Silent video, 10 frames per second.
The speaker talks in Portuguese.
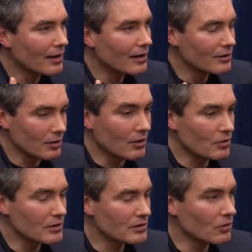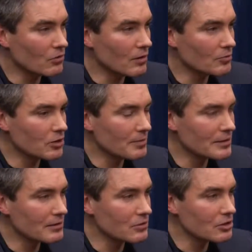Então tem coisas que estão no campo de
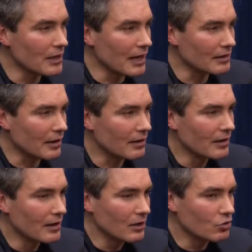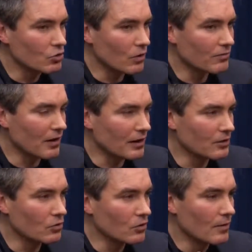representação indireta. Eu estou
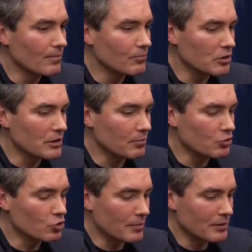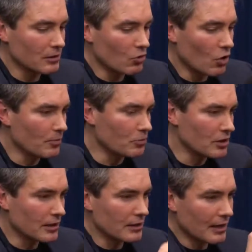falando, por exemplo, sobre esse copo, eu
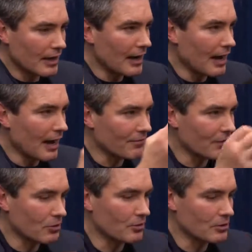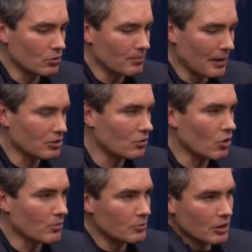sei que tem a garrafa. Começou a baixar o
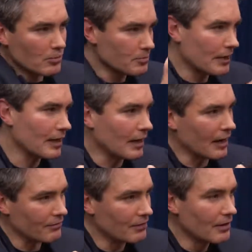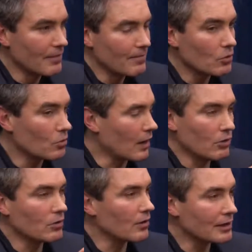copo, eu sei que eu posso pegar na garrafa. O
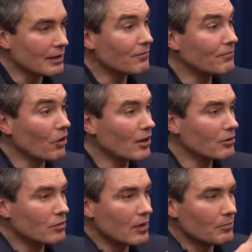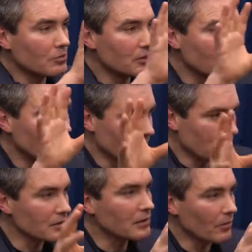carro não, ele está fora do campo de
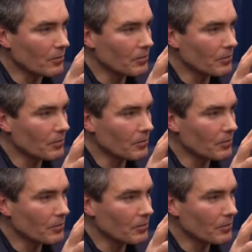significação.